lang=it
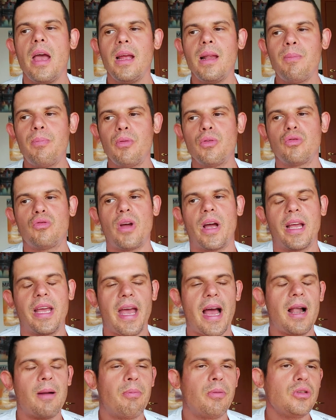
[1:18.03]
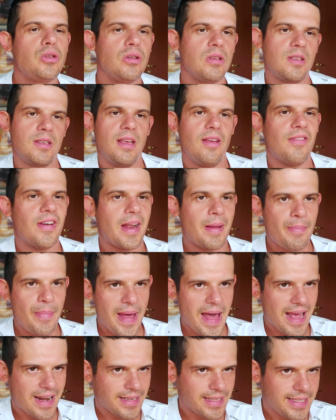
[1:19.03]
Il punto è che al posto di scrivere
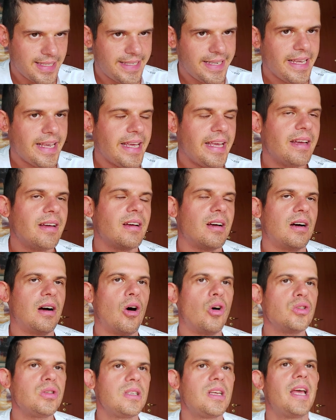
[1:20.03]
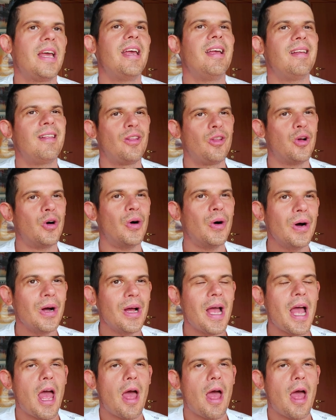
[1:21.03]
Persi eh, ho scritto